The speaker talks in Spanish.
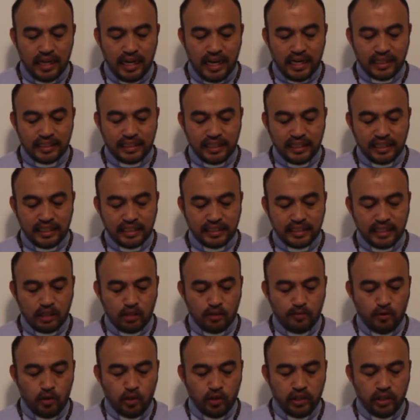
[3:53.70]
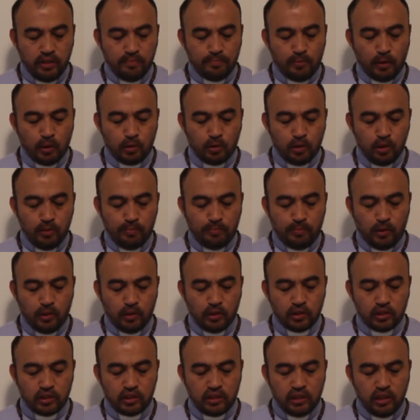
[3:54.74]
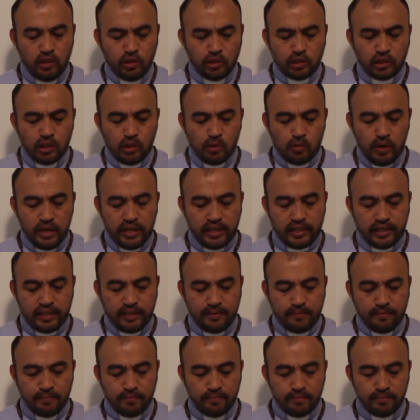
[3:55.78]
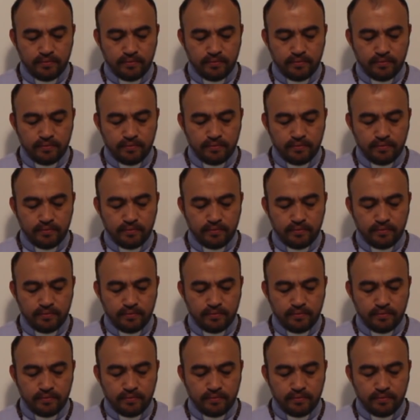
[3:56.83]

hacer que se acomoden por grupos de unos cincuenta.